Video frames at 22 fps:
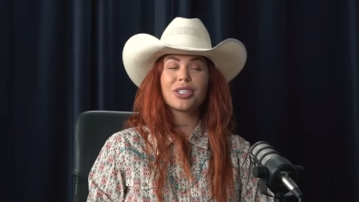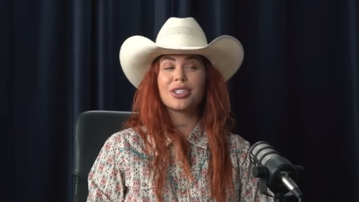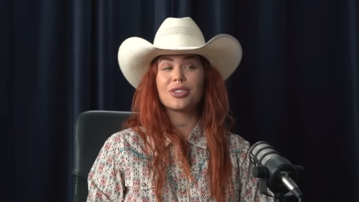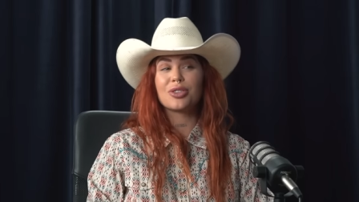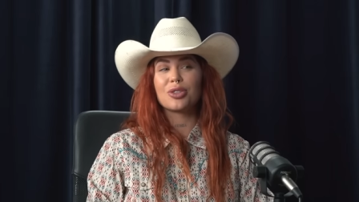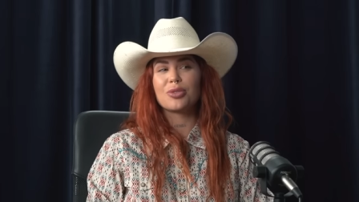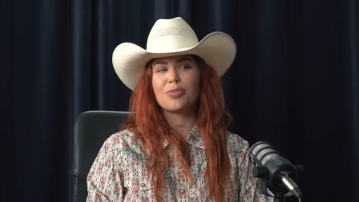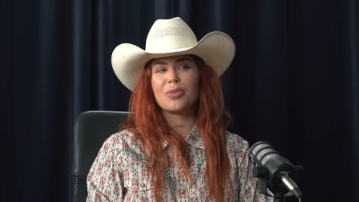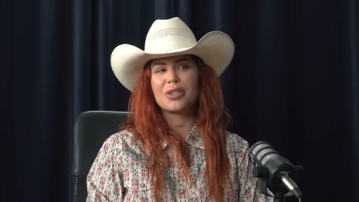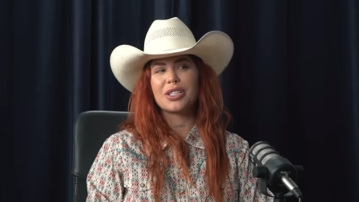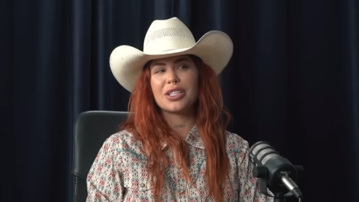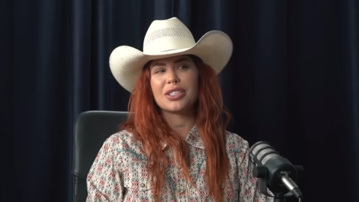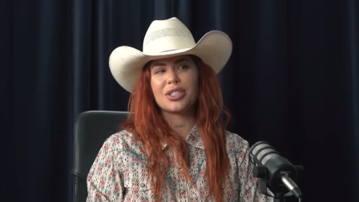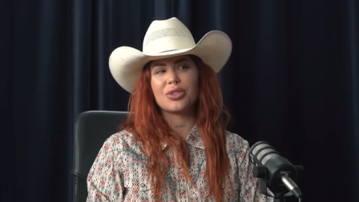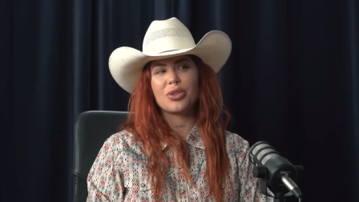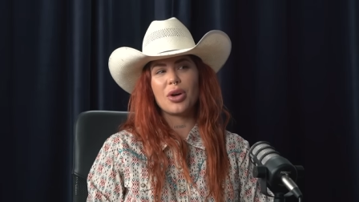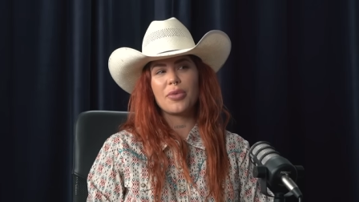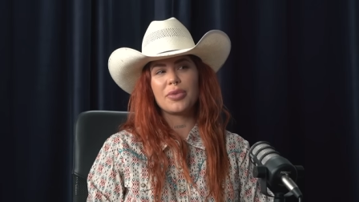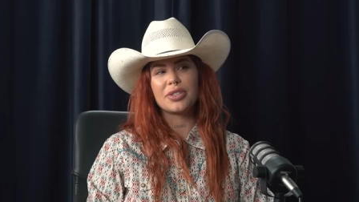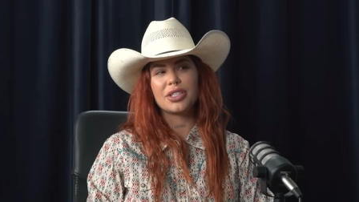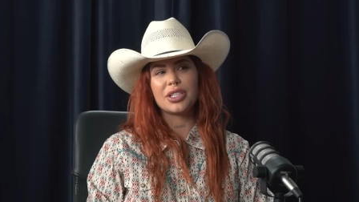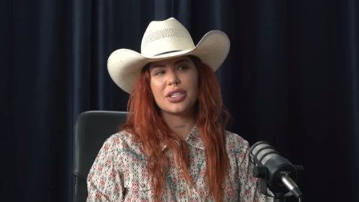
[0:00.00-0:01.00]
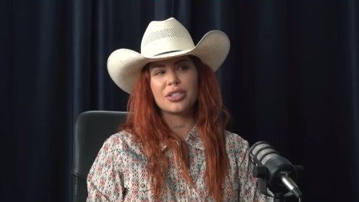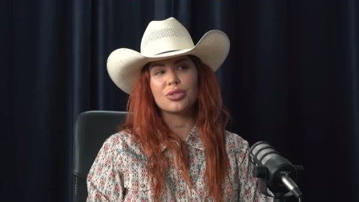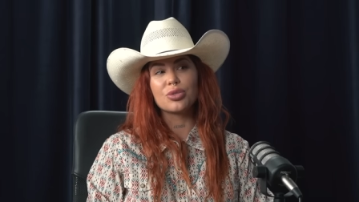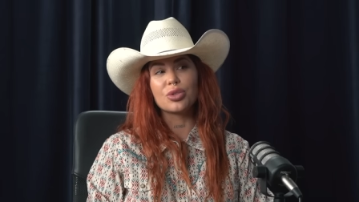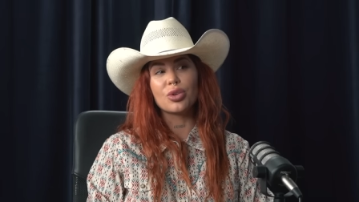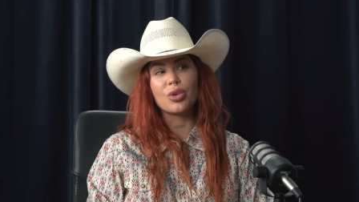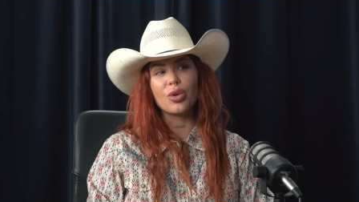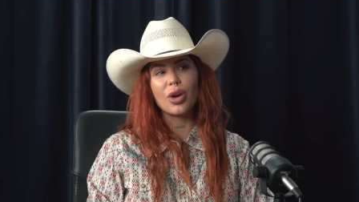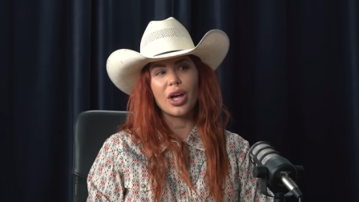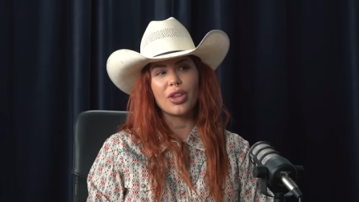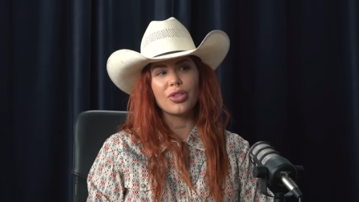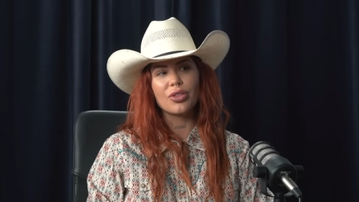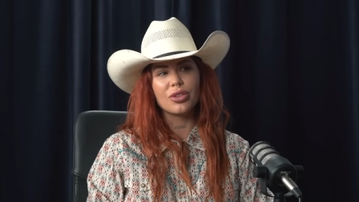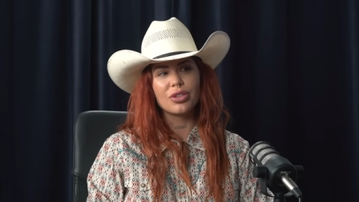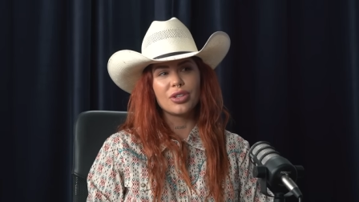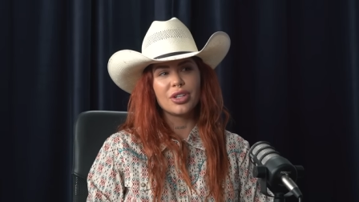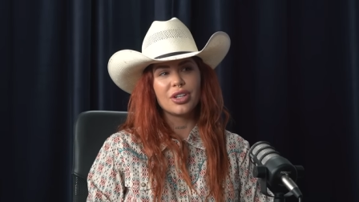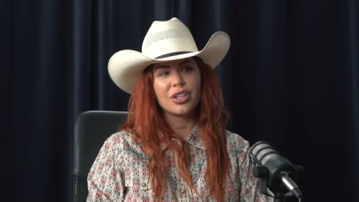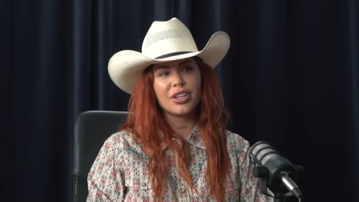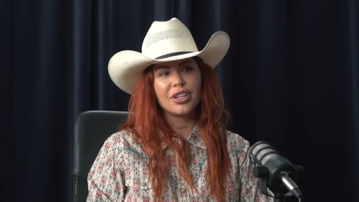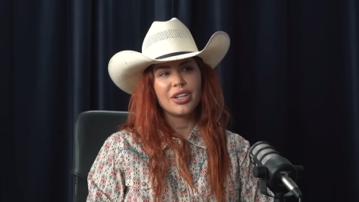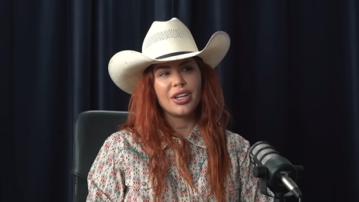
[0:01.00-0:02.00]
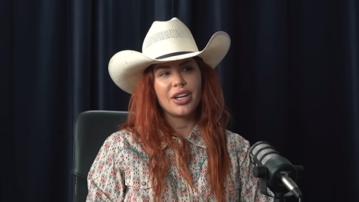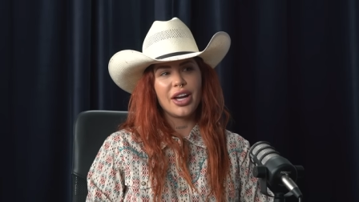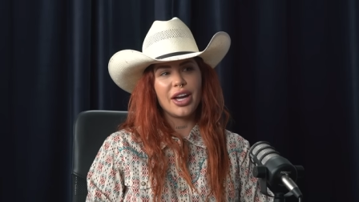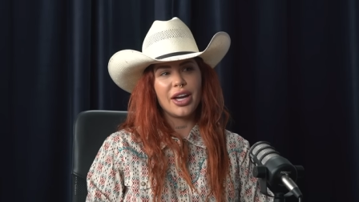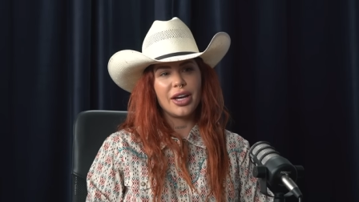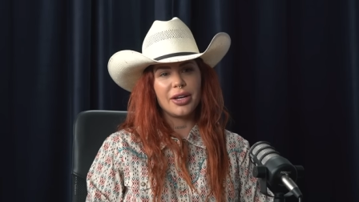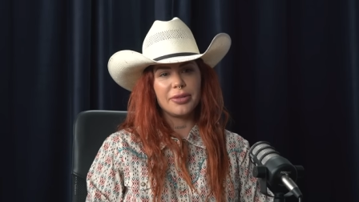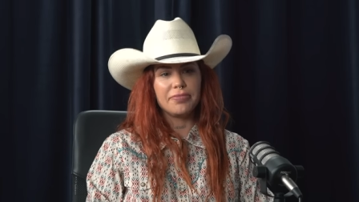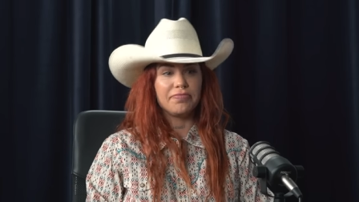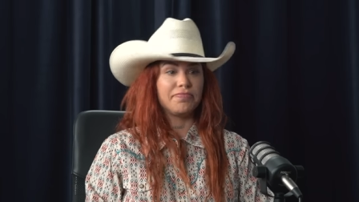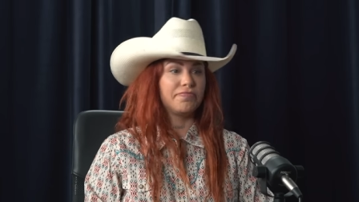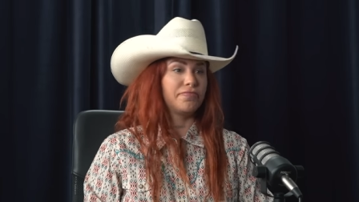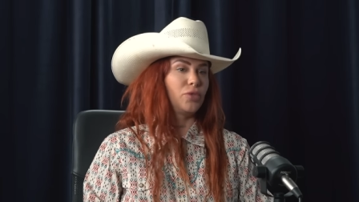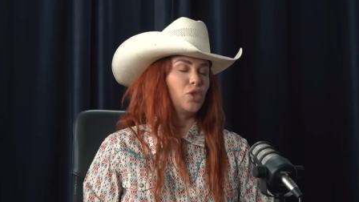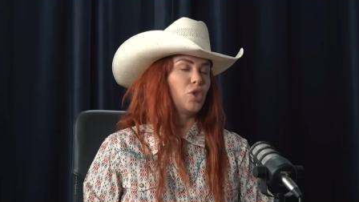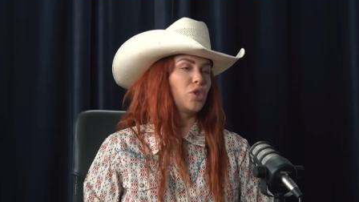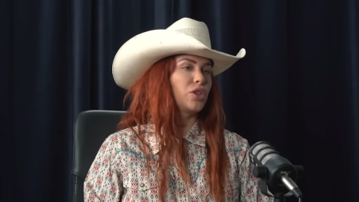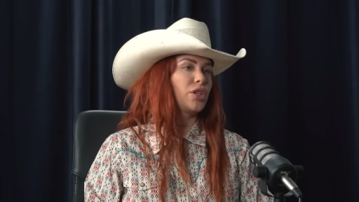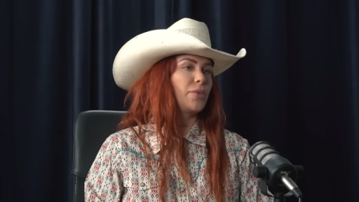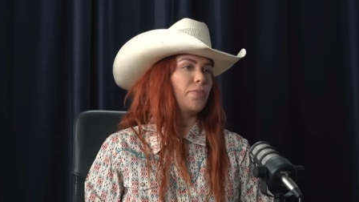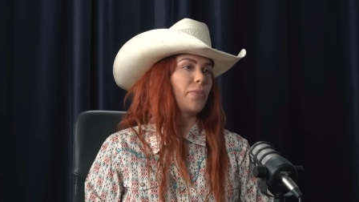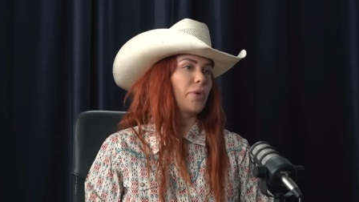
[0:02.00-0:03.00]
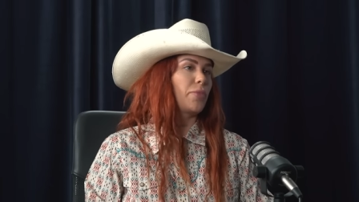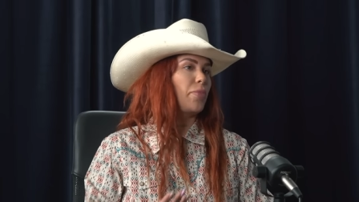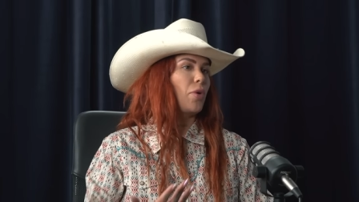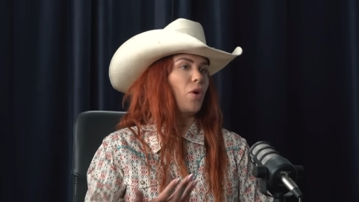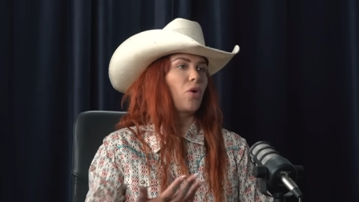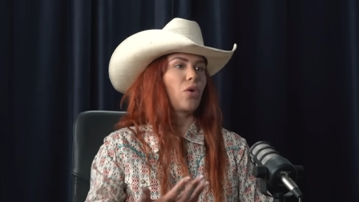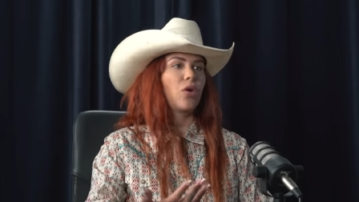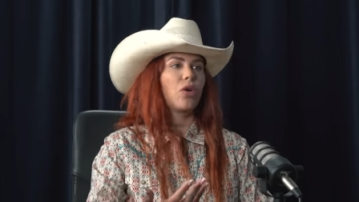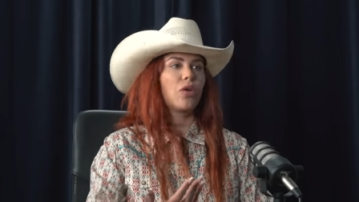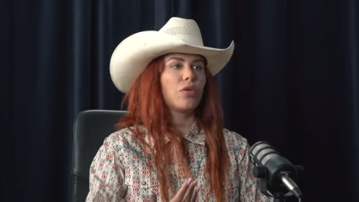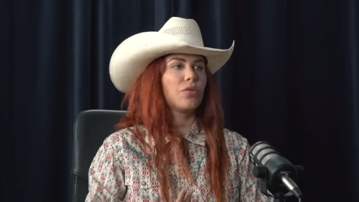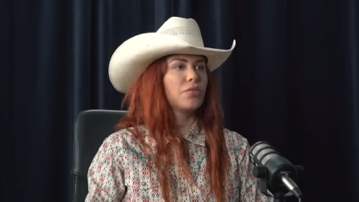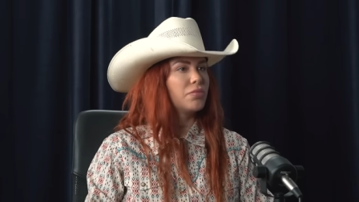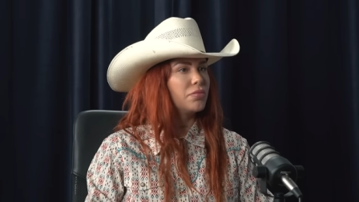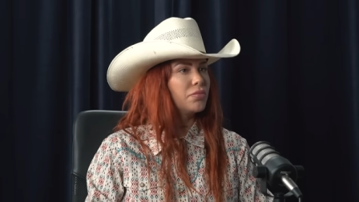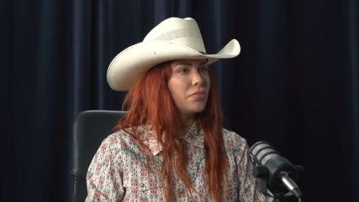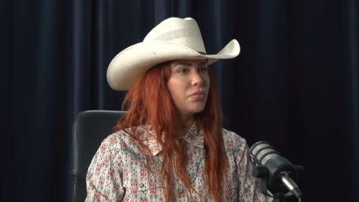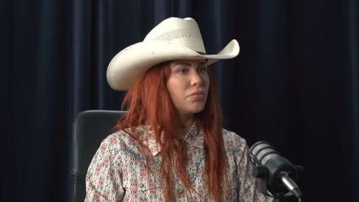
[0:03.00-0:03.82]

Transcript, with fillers: es 2019 y sigue circulando. Em, yo te propongo